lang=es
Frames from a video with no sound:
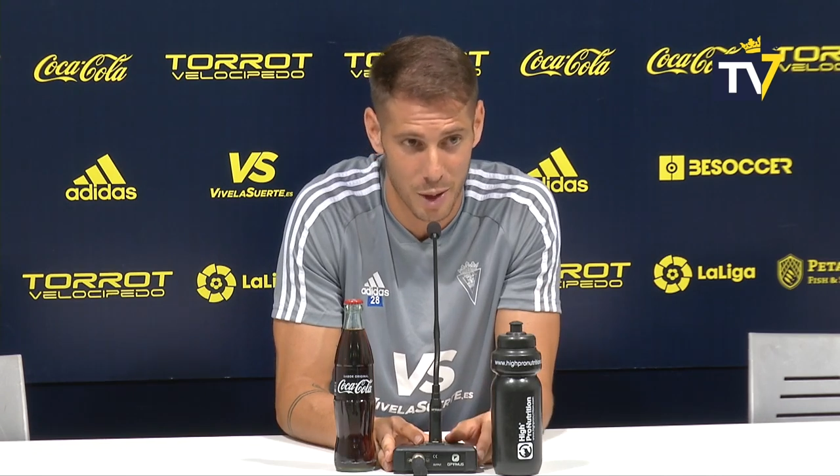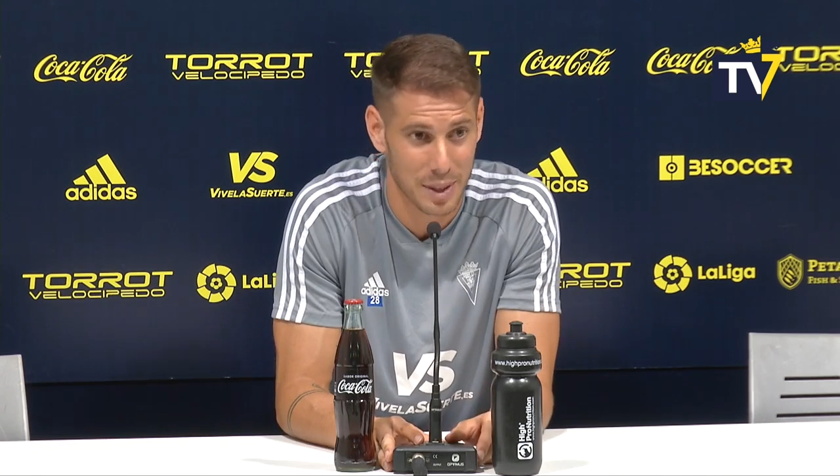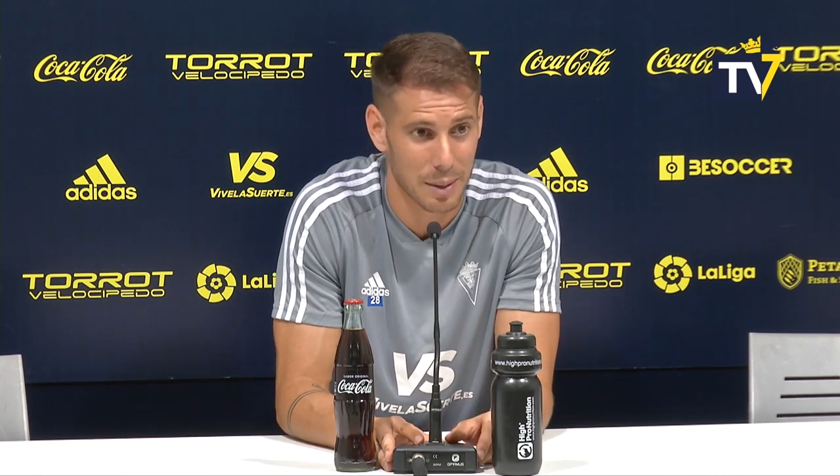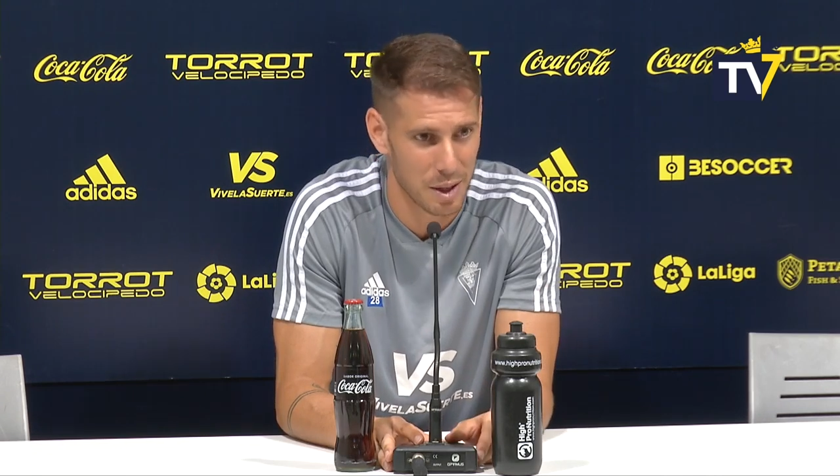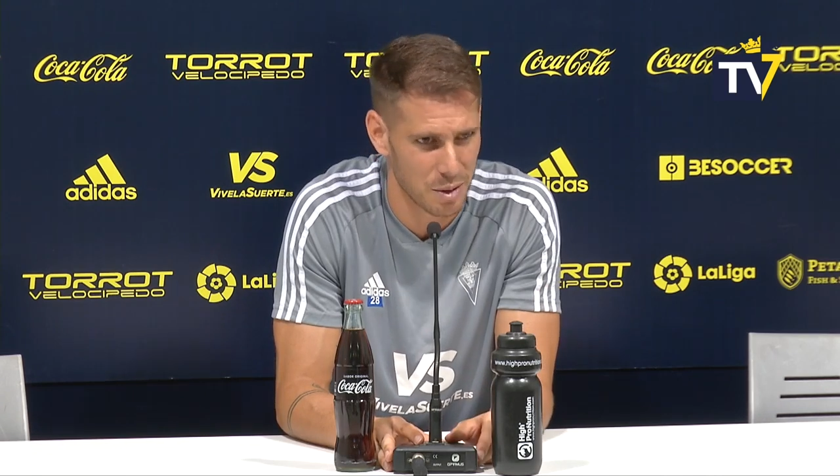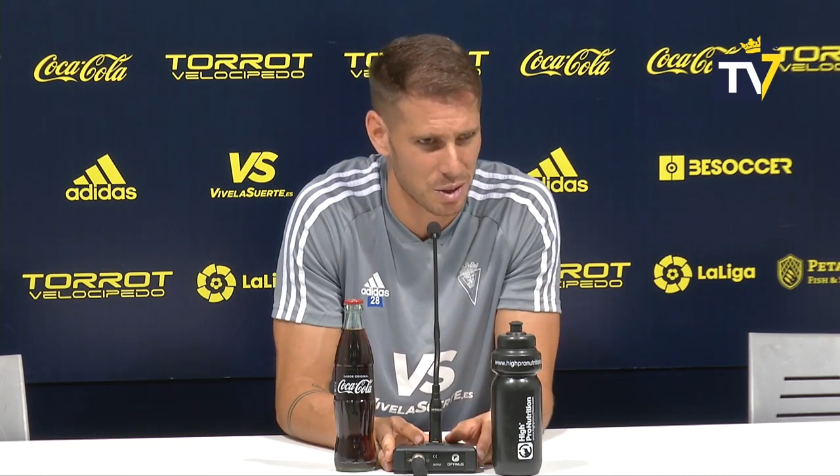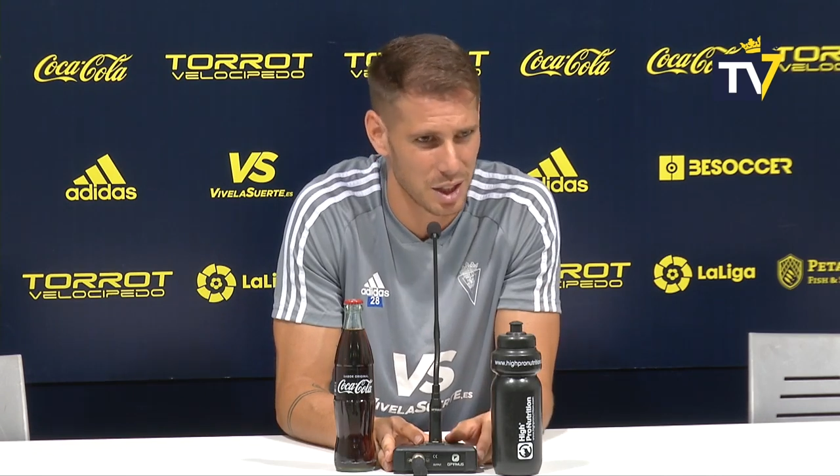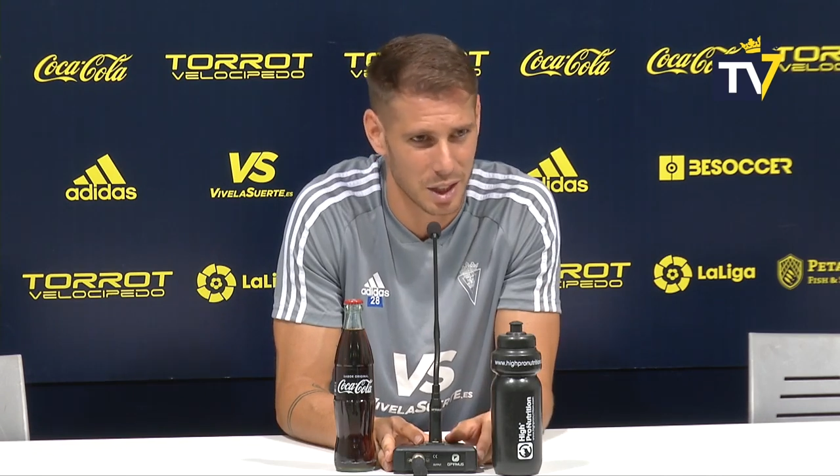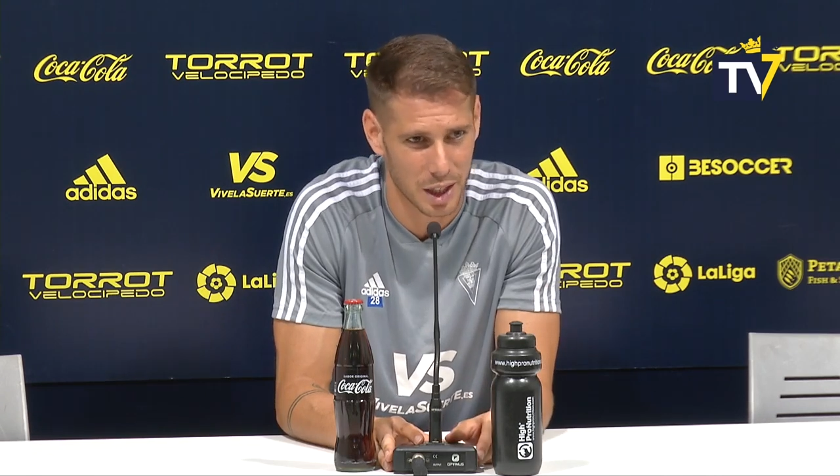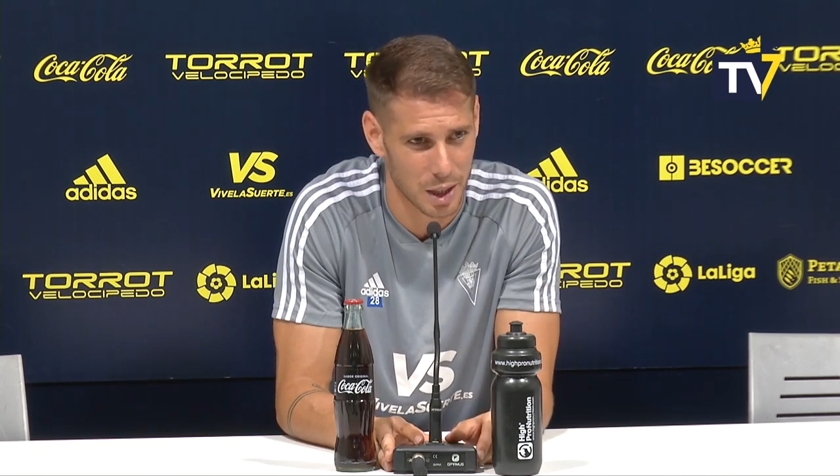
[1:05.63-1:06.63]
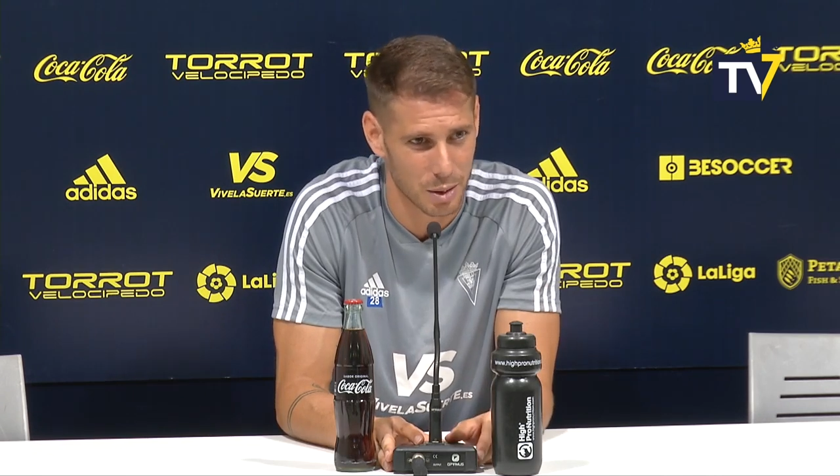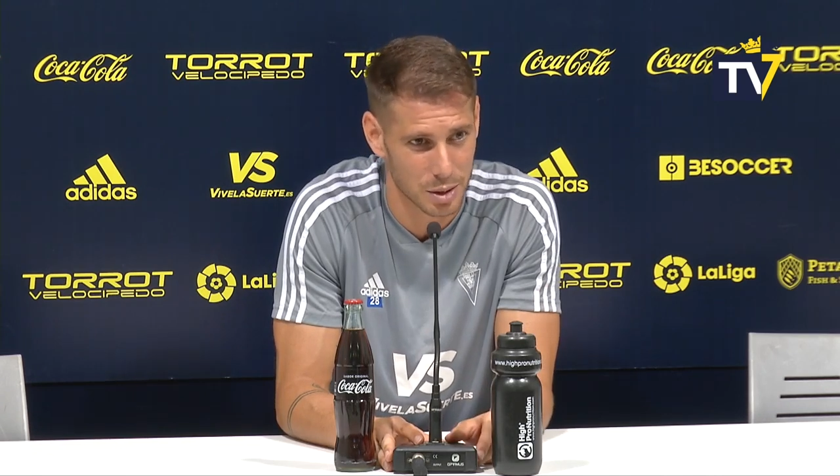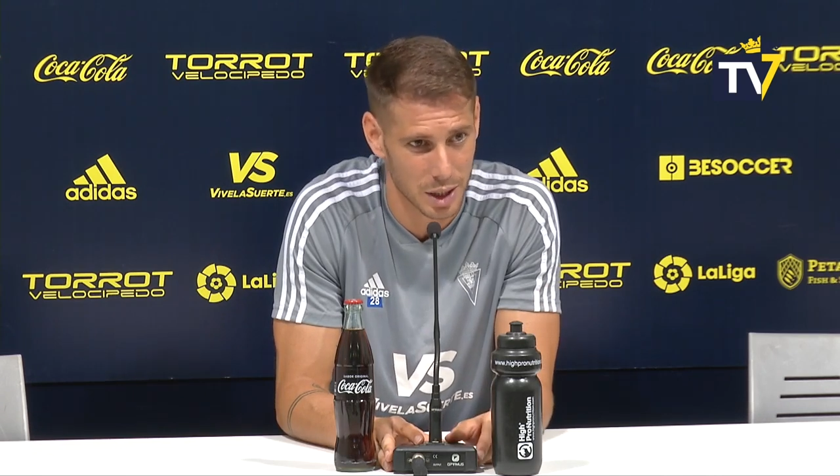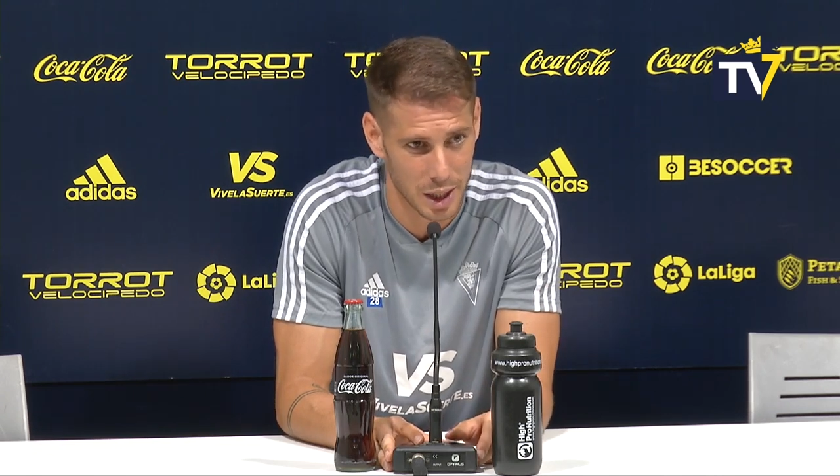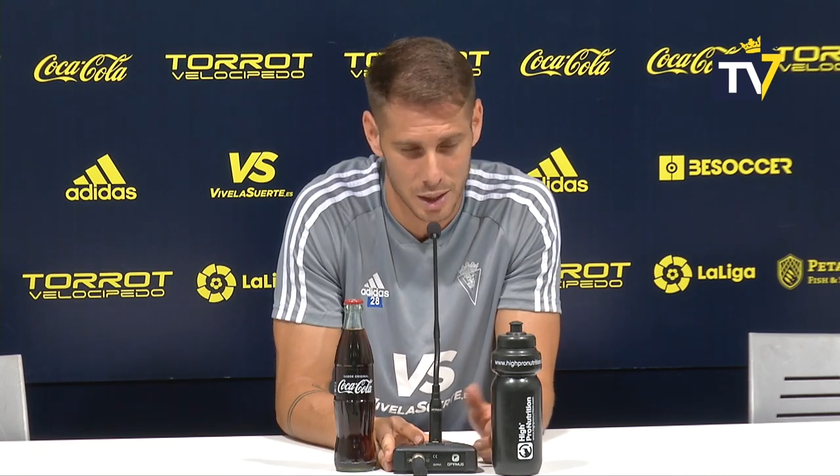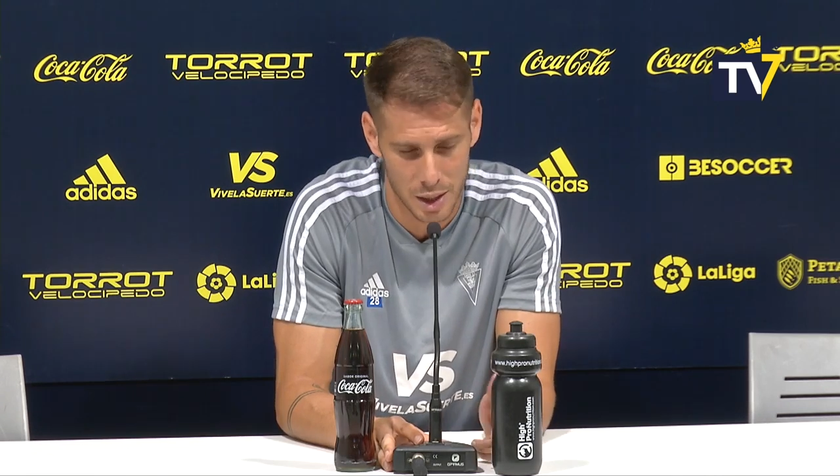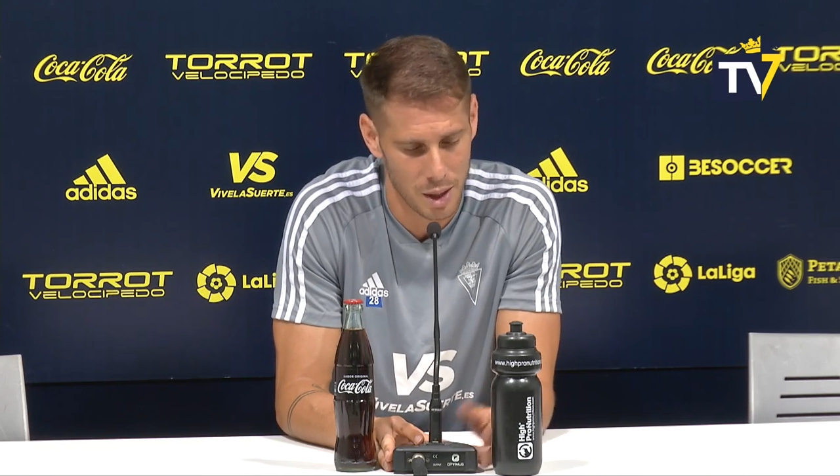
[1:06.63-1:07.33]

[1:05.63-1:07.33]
pasado me hizo siete, creo, seis,